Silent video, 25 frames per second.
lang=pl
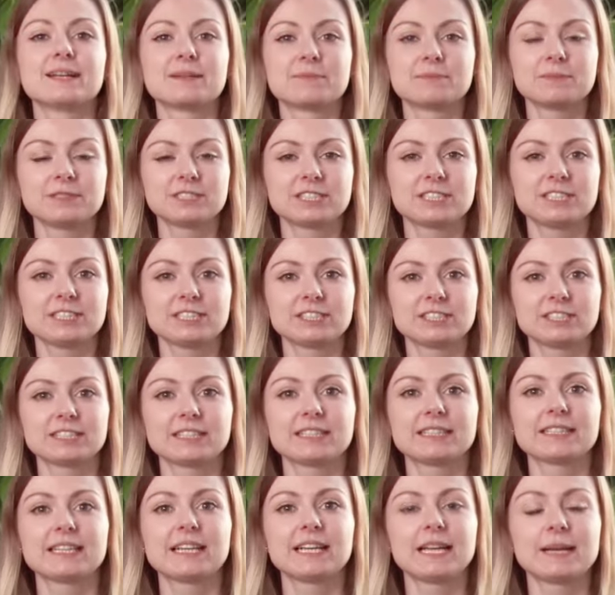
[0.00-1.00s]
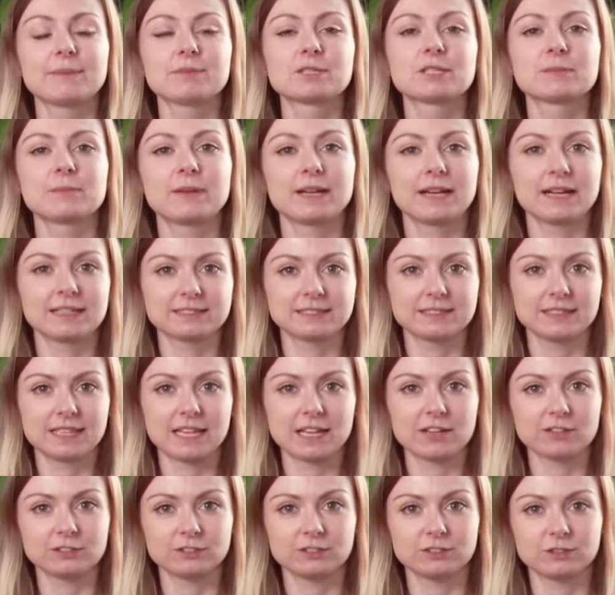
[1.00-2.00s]
Myślisz, najlepszy magazyn
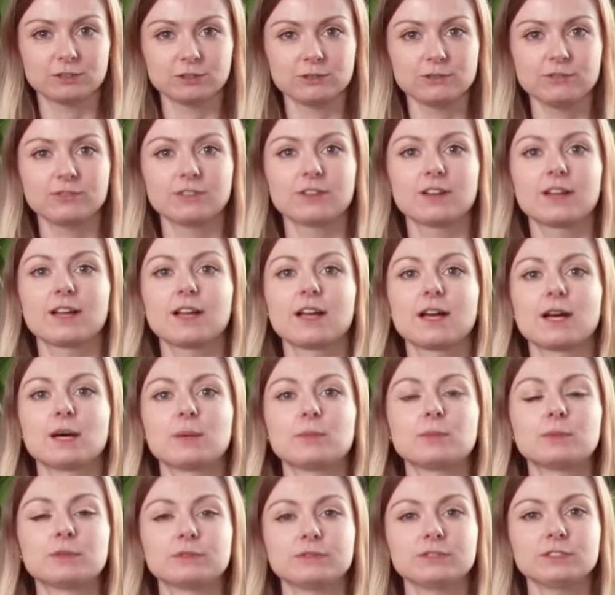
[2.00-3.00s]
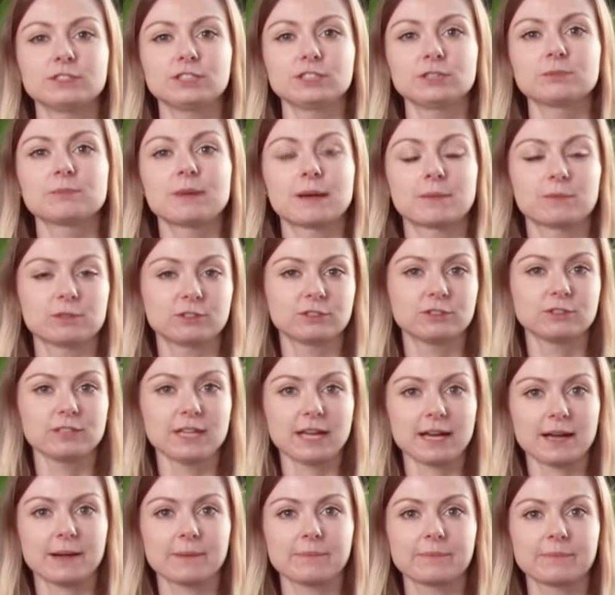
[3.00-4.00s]
dla rodziców? Mówisz, mamo, to
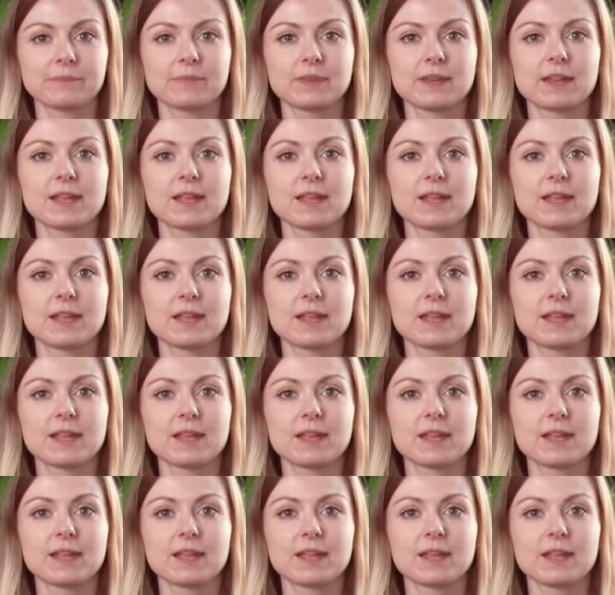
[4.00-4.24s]
ja.